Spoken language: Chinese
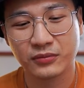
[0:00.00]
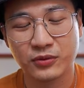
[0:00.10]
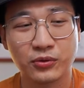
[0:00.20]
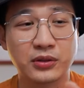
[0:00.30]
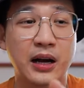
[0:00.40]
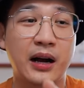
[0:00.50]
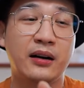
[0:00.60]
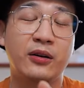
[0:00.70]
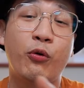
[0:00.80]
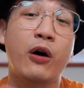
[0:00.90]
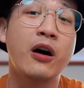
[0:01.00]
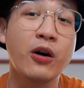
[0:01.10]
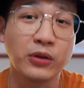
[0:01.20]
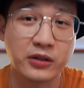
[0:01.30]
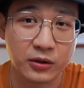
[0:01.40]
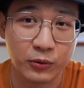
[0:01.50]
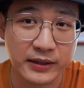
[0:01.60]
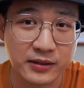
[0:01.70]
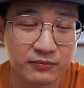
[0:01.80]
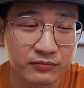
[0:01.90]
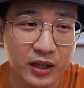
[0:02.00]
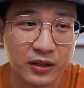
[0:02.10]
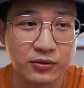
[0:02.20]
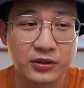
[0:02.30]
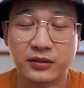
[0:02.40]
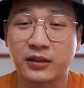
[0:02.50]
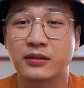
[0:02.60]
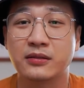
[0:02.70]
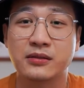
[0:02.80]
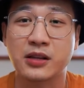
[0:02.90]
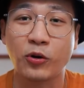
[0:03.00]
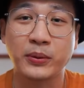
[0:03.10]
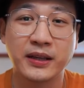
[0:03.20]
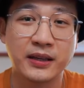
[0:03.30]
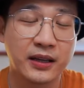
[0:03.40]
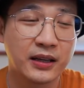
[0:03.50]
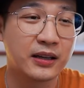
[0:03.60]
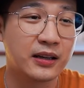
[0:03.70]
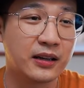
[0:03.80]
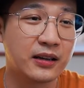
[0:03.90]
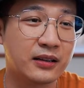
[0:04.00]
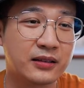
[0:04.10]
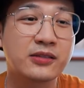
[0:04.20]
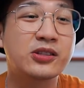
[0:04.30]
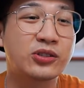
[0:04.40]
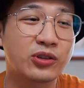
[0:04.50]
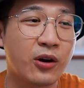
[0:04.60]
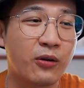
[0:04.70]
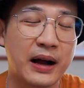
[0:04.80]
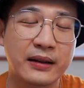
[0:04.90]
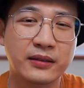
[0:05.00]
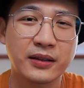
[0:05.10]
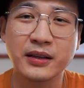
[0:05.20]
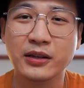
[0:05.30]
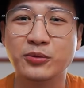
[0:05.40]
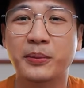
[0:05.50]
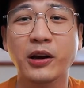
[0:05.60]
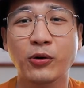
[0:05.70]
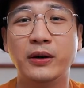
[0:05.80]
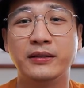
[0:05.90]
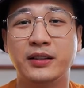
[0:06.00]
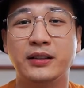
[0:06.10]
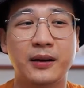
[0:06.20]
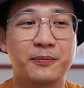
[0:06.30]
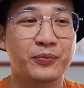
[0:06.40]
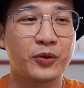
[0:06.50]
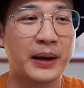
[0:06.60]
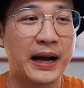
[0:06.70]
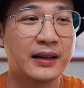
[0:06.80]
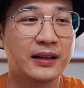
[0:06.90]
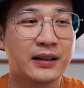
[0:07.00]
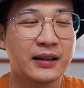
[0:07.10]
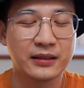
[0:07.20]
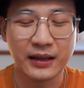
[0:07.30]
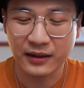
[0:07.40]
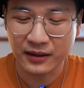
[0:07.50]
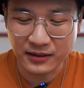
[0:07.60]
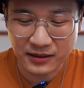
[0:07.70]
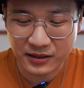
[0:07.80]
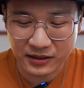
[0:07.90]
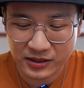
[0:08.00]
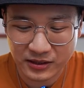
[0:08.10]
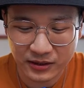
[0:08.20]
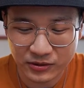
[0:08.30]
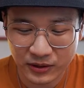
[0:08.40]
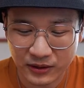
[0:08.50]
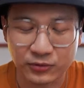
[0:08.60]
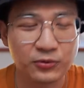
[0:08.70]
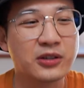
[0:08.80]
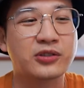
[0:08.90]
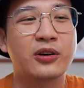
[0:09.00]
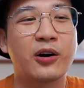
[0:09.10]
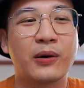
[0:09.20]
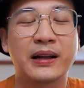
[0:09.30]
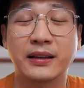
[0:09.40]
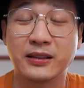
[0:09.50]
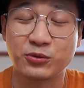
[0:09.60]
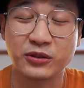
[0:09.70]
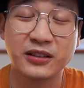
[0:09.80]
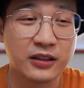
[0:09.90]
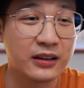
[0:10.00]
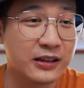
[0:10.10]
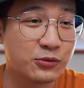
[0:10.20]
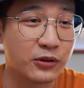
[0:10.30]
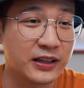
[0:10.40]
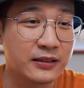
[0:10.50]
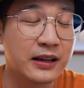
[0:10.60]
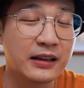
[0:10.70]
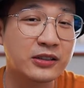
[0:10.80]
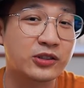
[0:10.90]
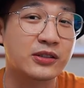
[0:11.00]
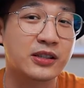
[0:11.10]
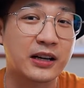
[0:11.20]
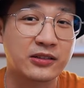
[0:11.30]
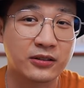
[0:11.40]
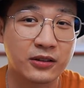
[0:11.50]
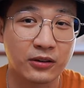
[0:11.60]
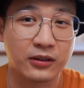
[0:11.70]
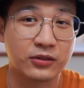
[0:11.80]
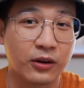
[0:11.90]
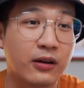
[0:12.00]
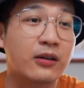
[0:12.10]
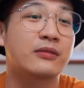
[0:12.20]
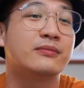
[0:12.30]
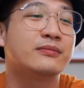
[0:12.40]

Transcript: 坐上皇后的这个位置啊。就是等曹丕呃登基之后啊，那应该是没有问题的，对吧？但很可惜呢，就很多时候啊，你觉得理所应当的事情啊，这到了头儿，